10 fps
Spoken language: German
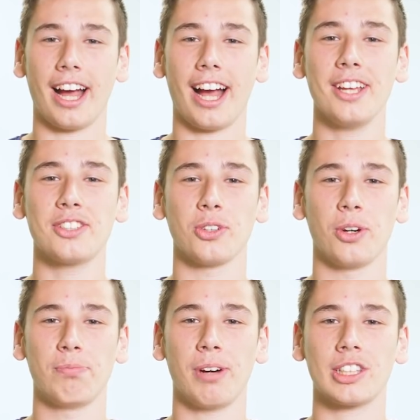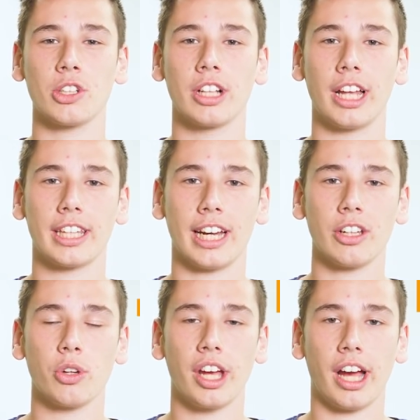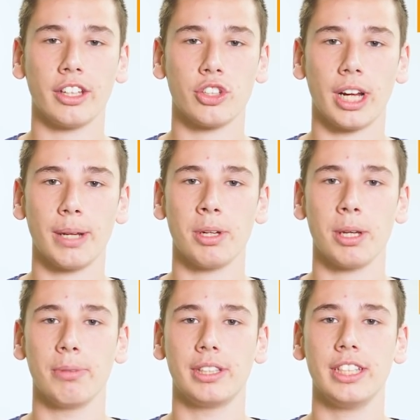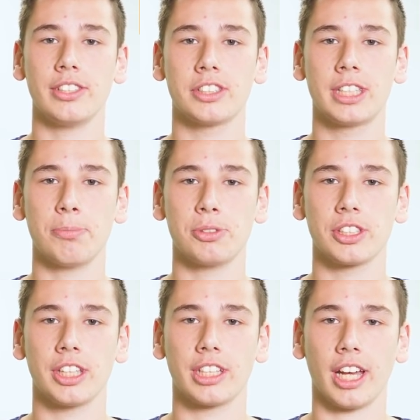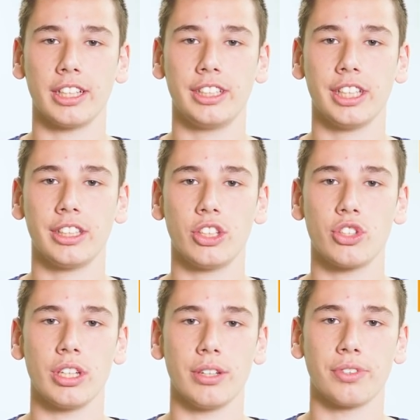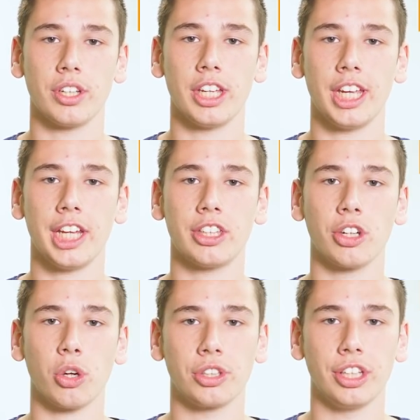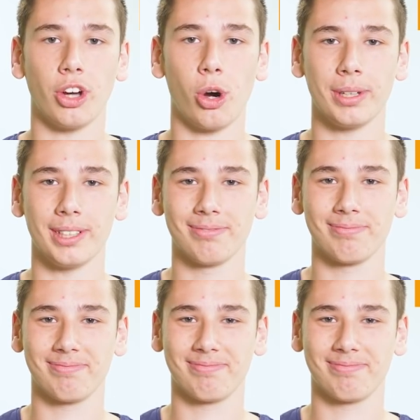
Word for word: Also macht euch gleich ran an euer Anschreiben. Mit diesen Tipps geht garantiert nichts schief. Ich drücke euch die Daumen.